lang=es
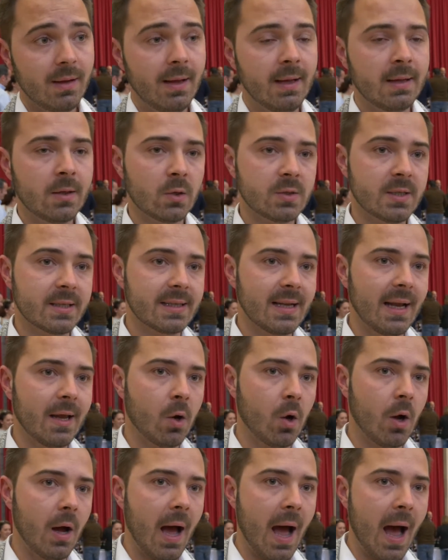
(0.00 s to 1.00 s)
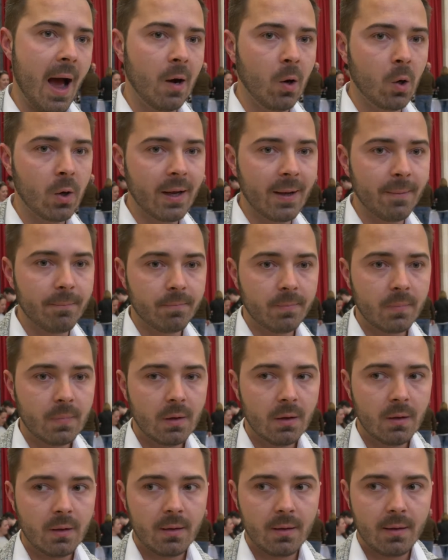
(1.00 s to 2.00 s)
Entonces, claro, ahora
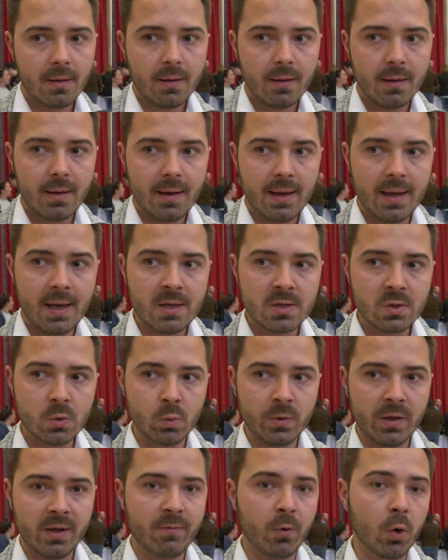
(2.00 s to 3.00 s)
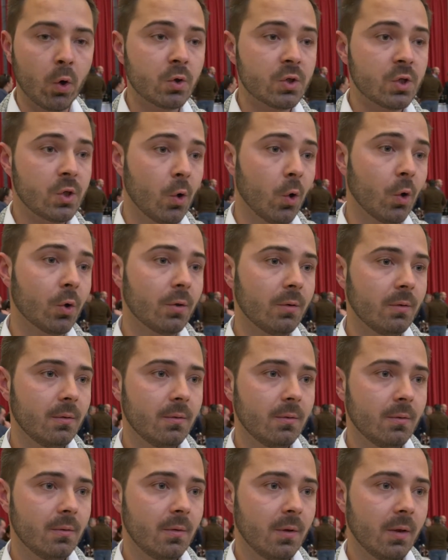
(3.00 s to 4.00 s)
es una evolución
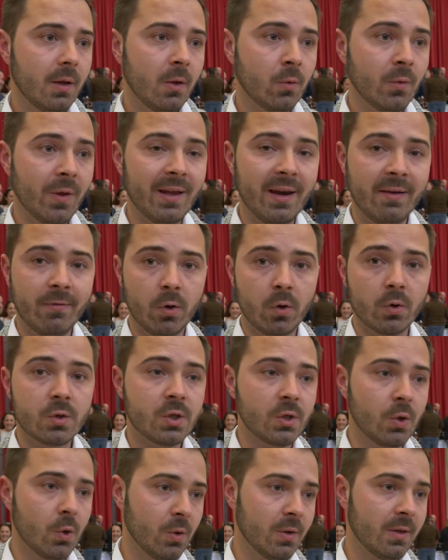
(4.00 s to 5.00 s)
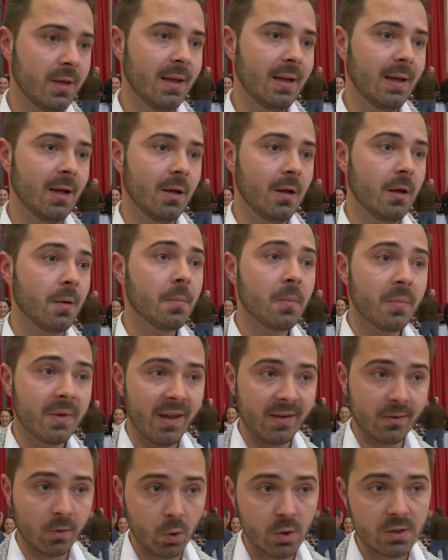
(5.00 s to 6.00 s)
y una revolución de,
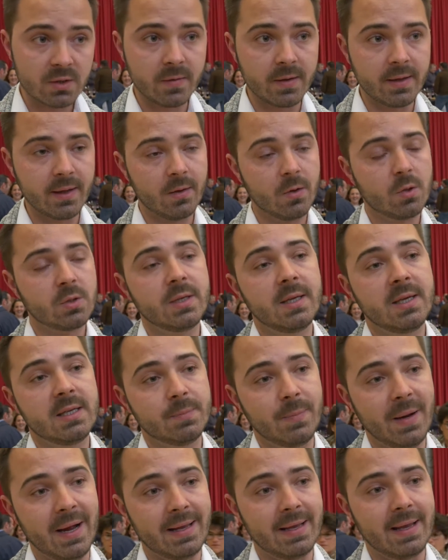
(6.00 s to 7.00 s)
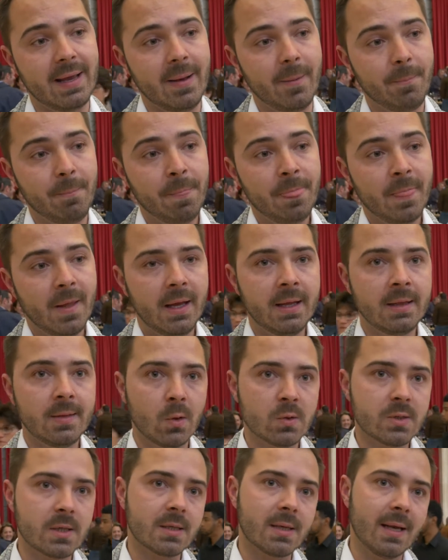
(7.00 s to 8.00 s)
de, todos los viñedos de España.
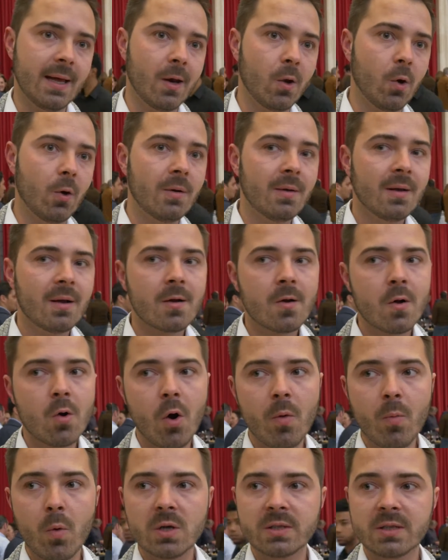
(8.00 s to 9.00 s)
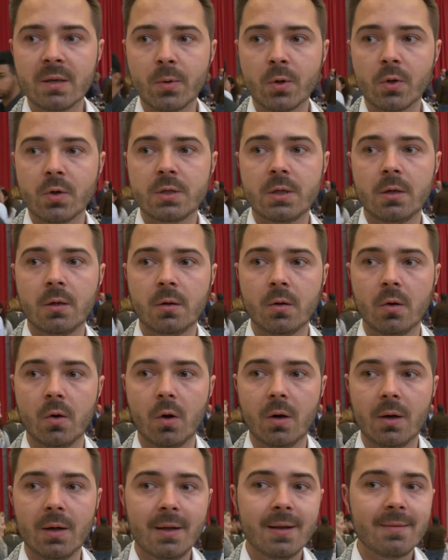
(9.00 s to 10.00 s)
Entonces, claro, ¿cómo está
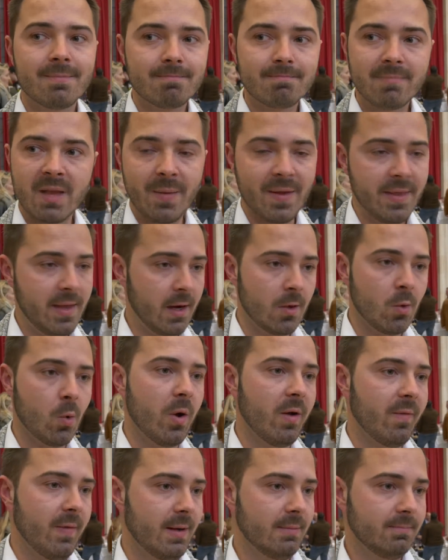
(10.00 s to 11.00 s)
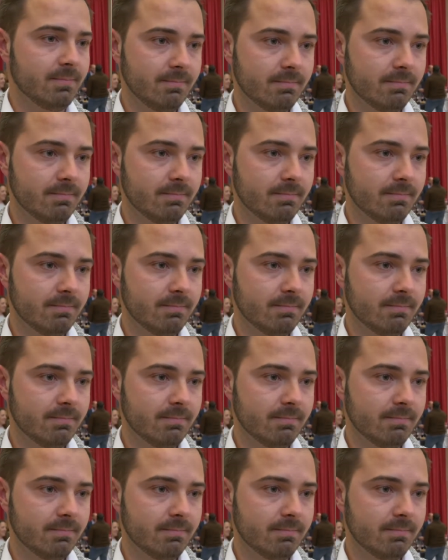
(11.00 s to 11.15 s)
produciendo de manera nueva?